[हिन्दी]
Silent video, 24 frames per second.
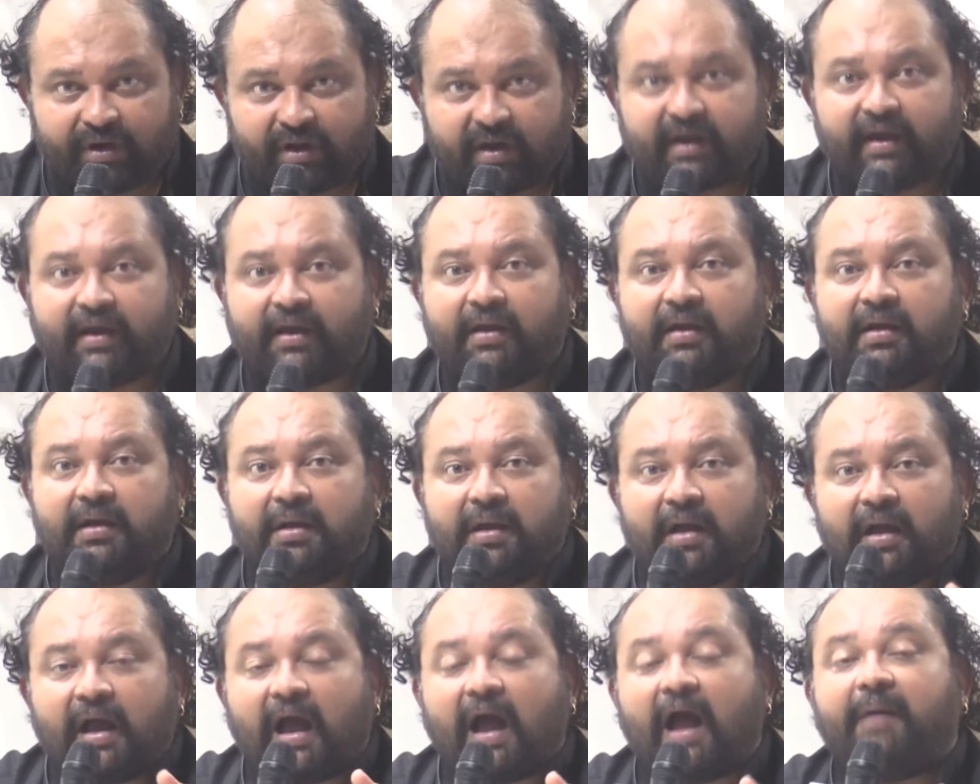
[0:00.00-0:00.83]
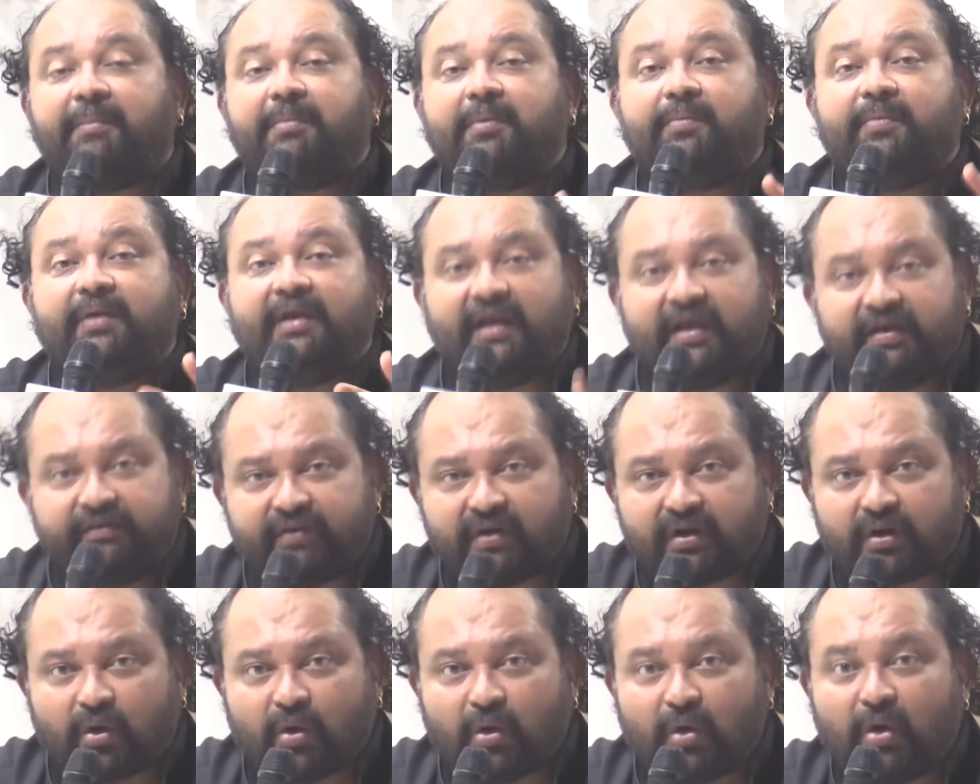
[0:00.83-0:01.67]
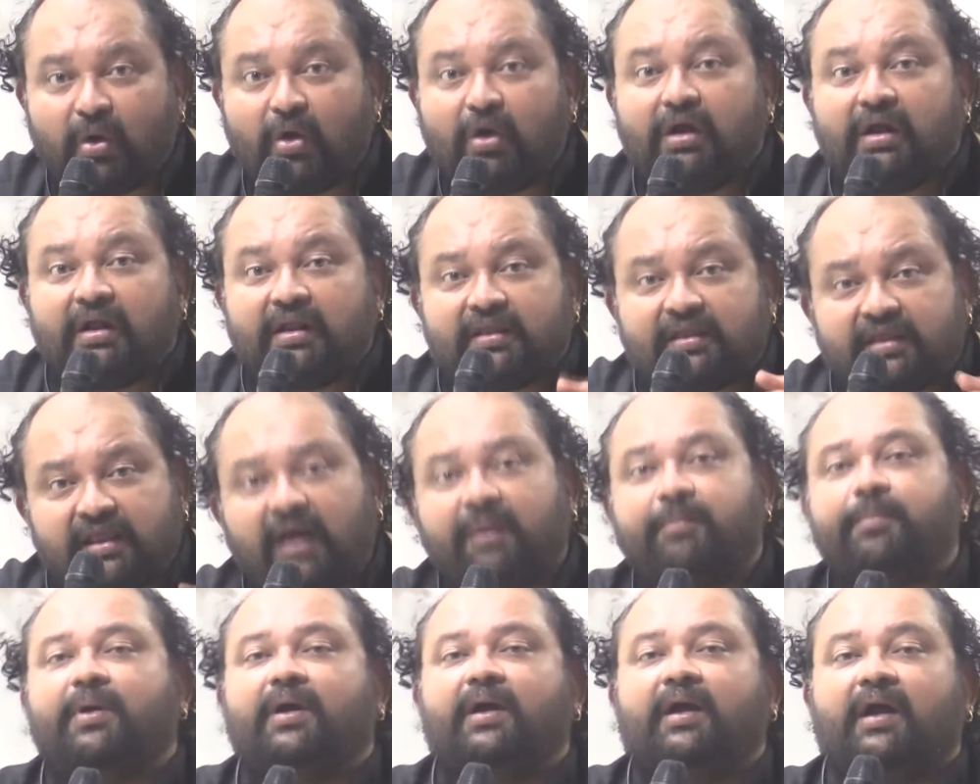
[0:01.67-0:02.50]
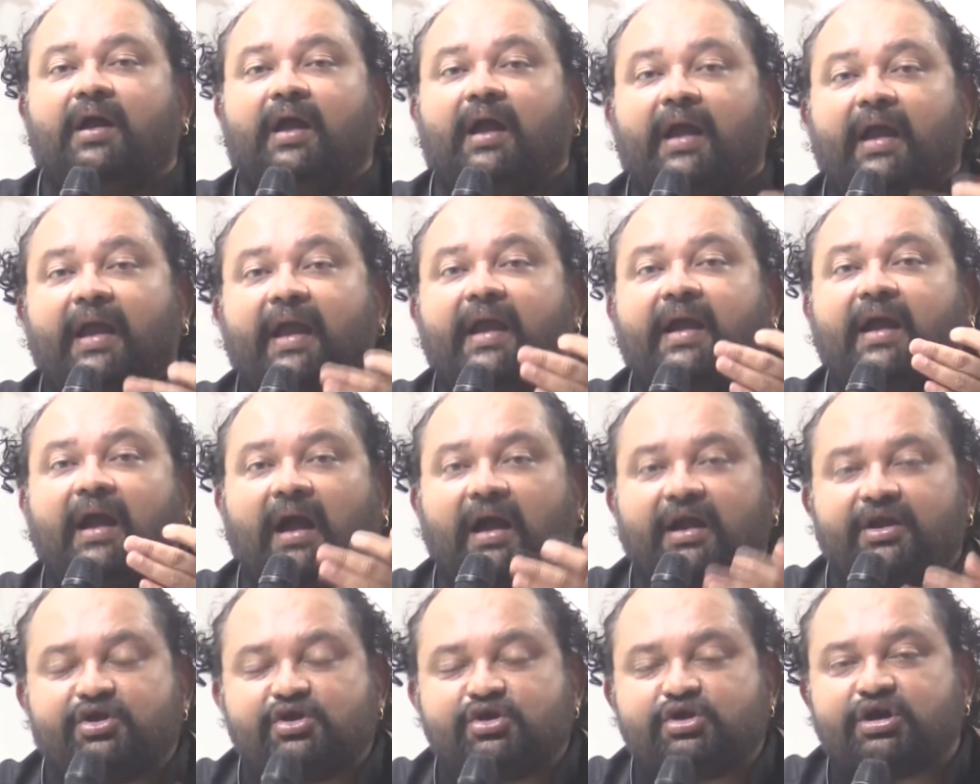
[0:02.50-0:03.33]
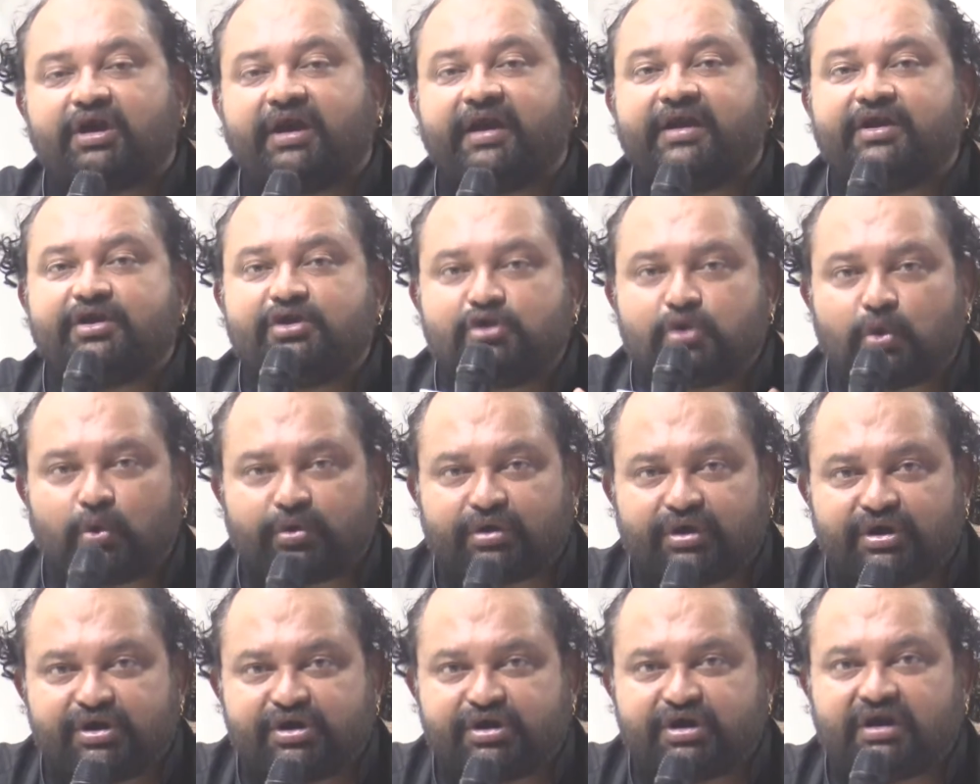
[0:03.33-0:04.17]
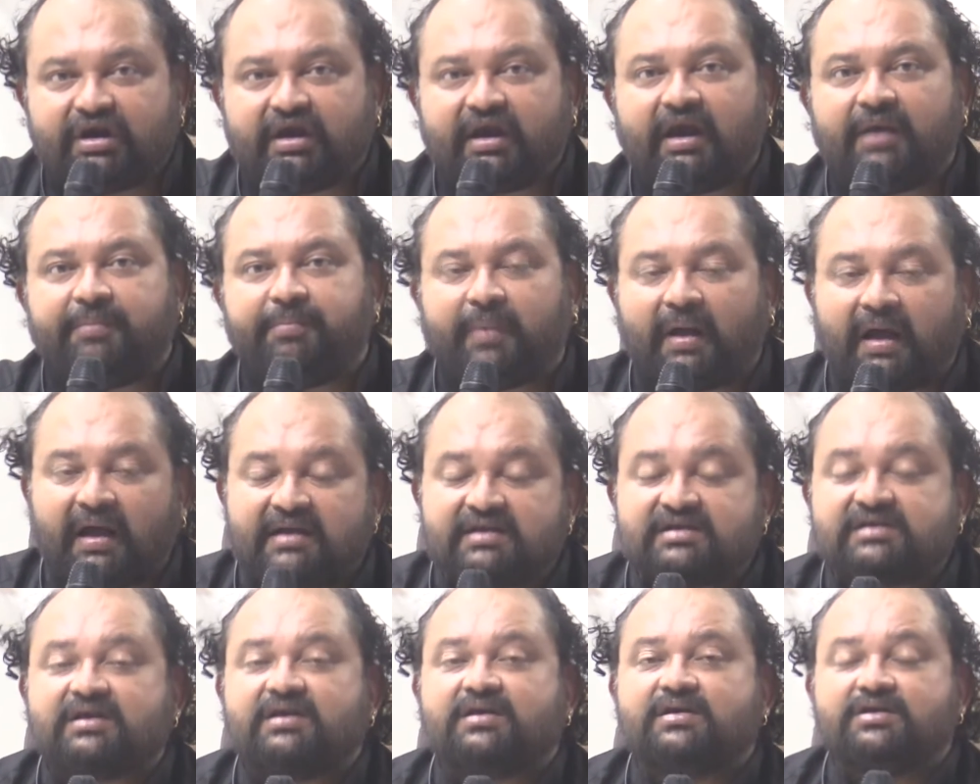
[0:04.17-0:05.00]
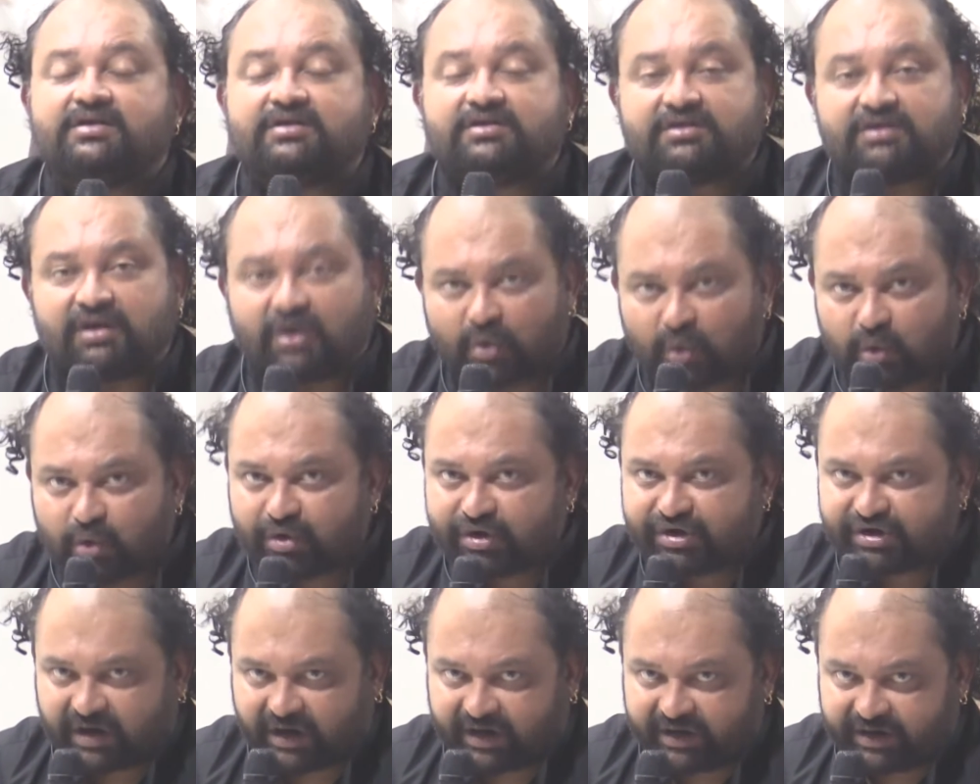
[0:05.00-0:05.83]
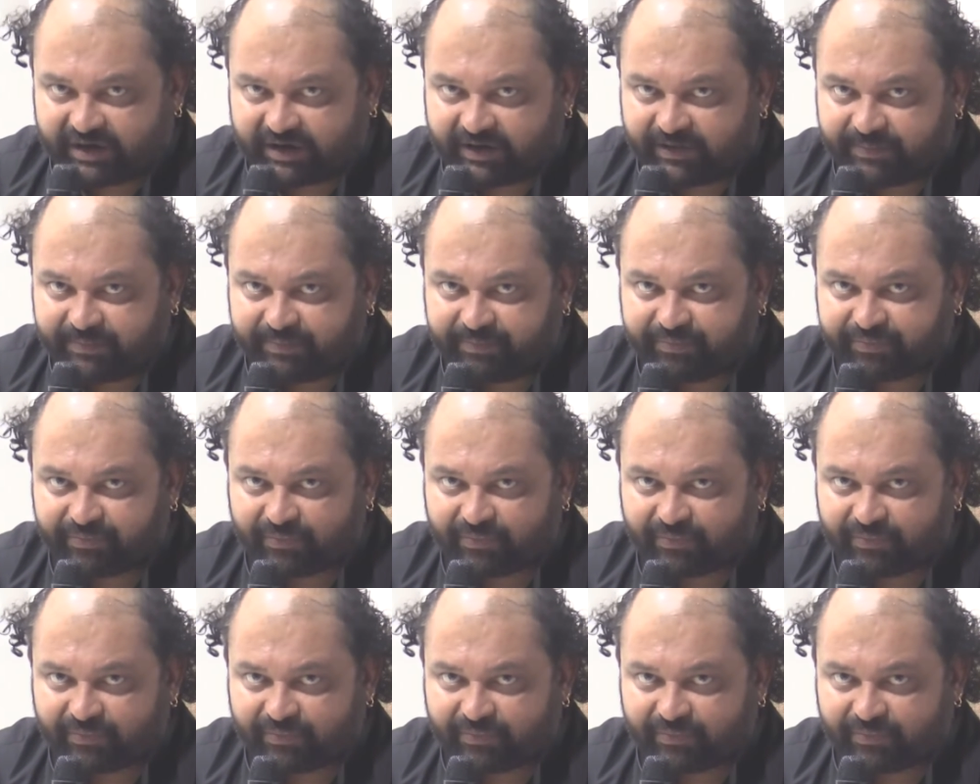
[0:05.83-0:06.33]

ठीक है आप बिलीवर हो तब एक अच्छे ज्योतिषी के पास जरूर जाइए